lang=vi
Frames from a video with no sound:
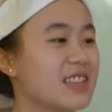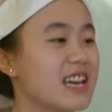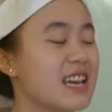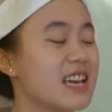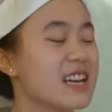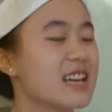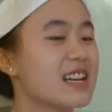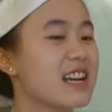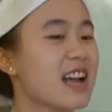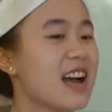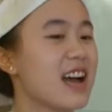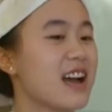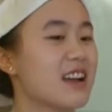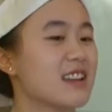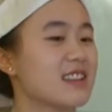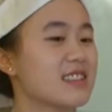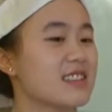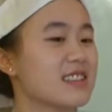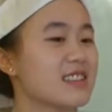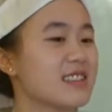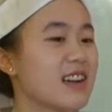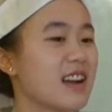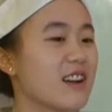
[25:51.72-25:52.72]
nghĩ ra
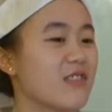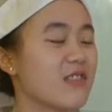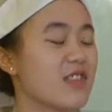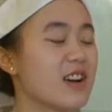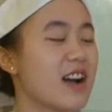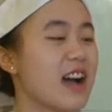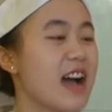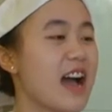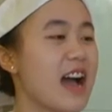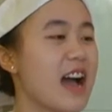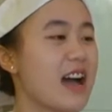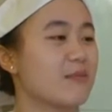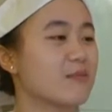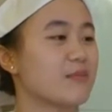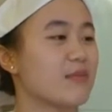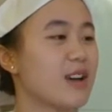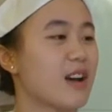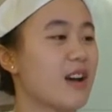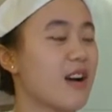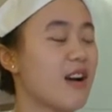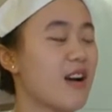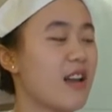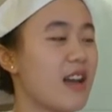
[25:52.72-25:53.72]
những cái phương án
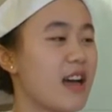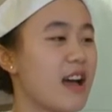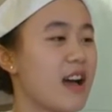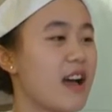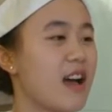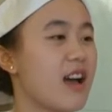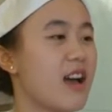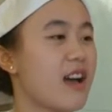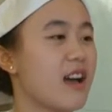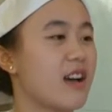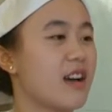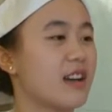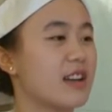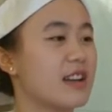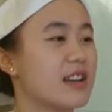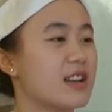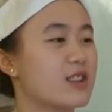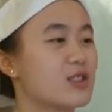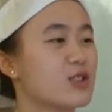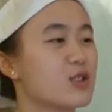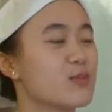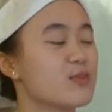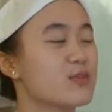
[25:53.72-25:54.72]
mà gọi là
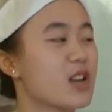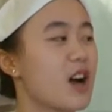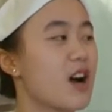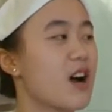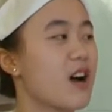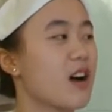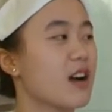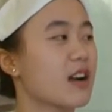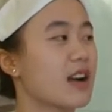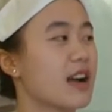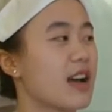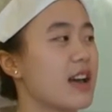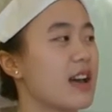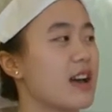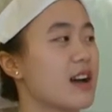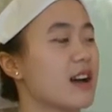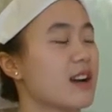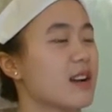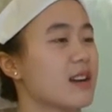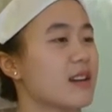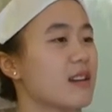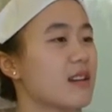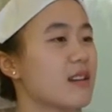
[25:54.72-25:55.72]
để giúp cho
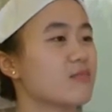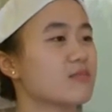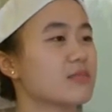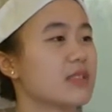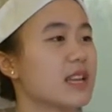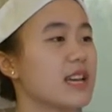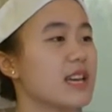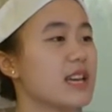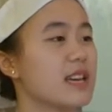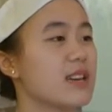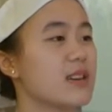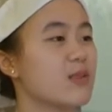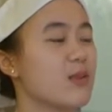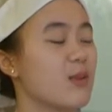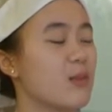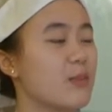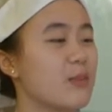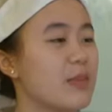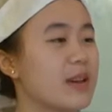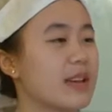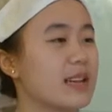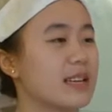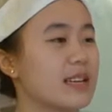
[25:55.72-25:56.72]
cái công ty của
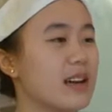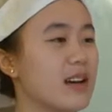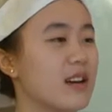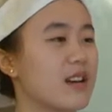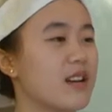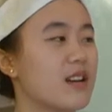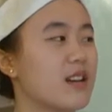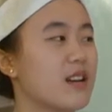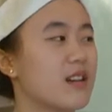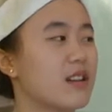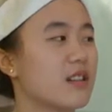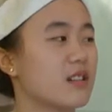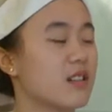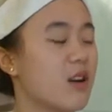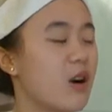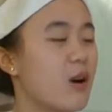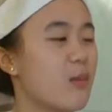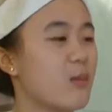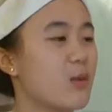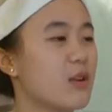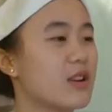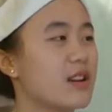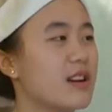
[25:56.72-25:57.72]
mình à, có
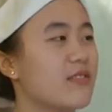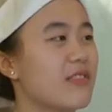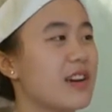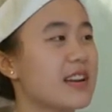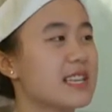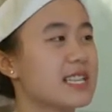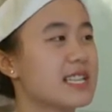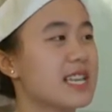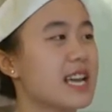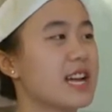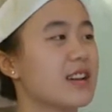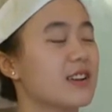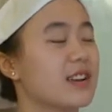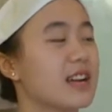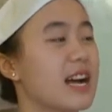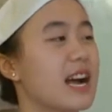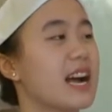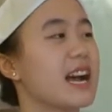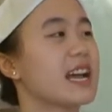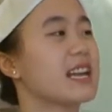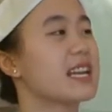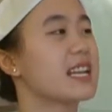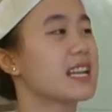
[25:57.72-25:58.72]
một hướng phát triển nó càng
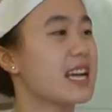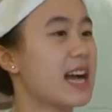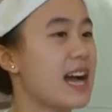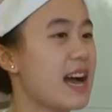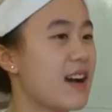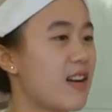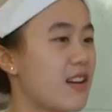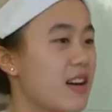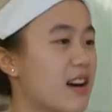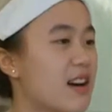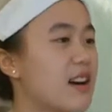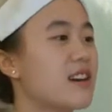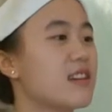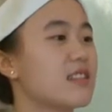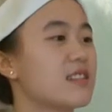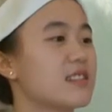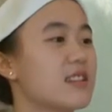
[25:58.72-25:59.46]
ngày đi cao hơn.